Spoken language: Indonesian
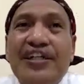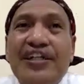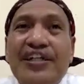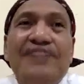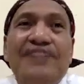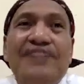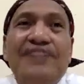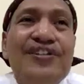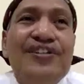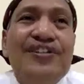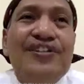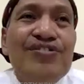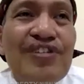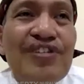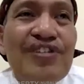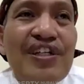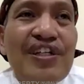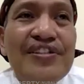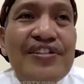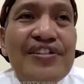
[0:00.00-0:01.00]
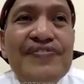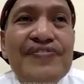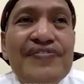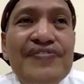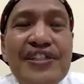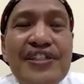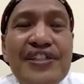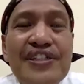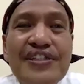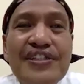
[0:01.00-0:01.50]
gaib, sesuatu yang tidak
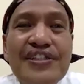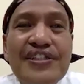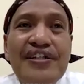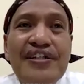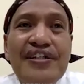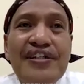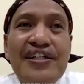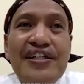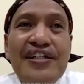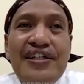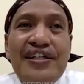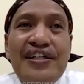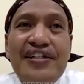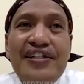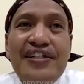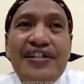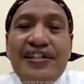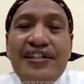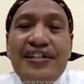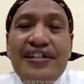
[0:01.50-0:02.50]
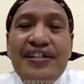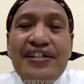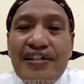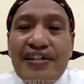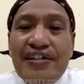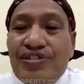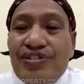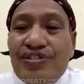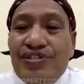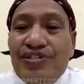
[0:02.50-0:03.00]
bisa diindera dengan indera
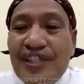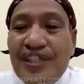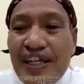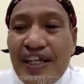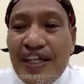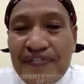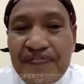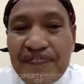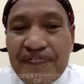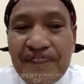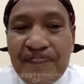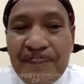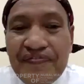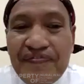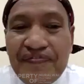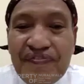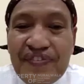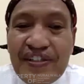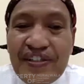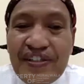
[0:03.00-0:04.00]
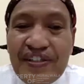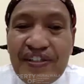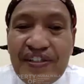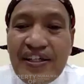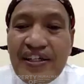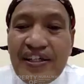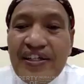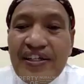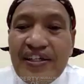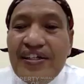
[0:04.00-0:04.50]
manusia.
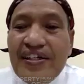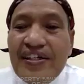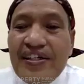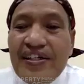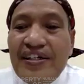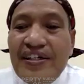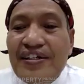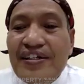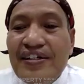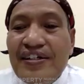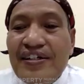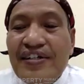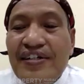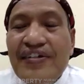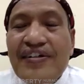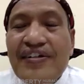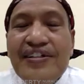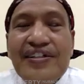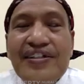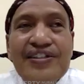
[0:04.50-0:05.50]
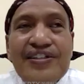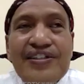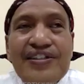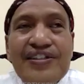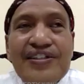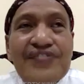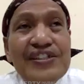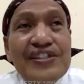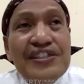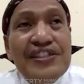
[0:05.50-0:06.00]
Uh,
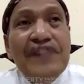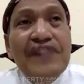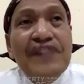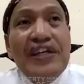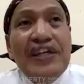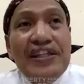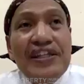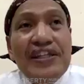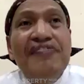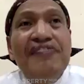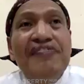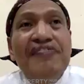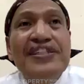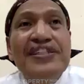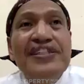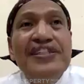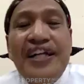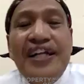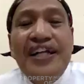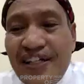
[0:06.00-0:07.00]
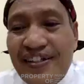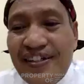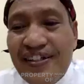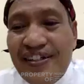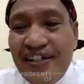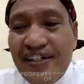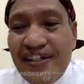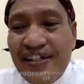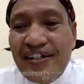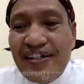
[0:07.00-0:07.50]
semacam metafisika
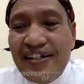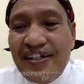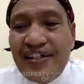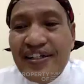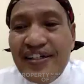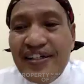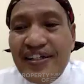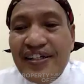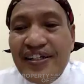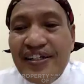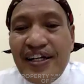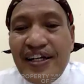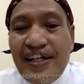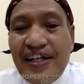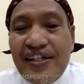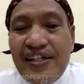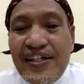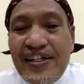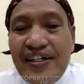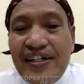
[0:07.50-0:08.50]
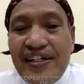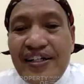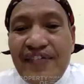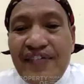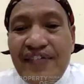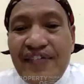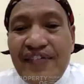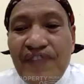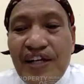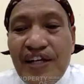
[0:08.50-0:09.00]
yang
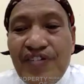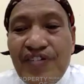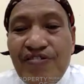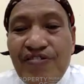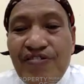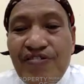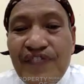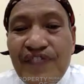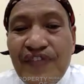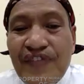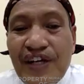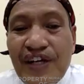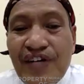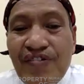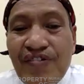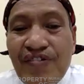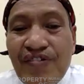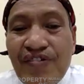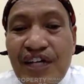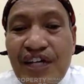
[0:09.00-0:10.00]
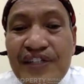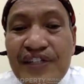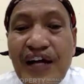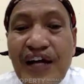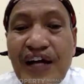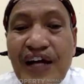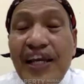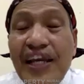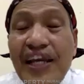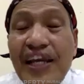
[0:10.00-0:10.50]
mengakui bahwa di
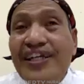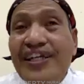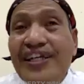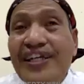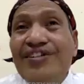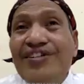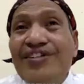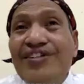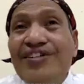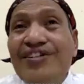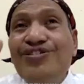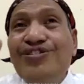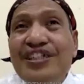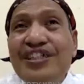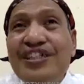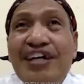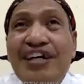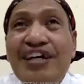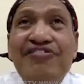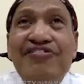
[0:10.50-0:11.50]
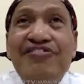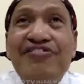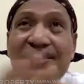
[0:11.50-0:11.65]
balik dunia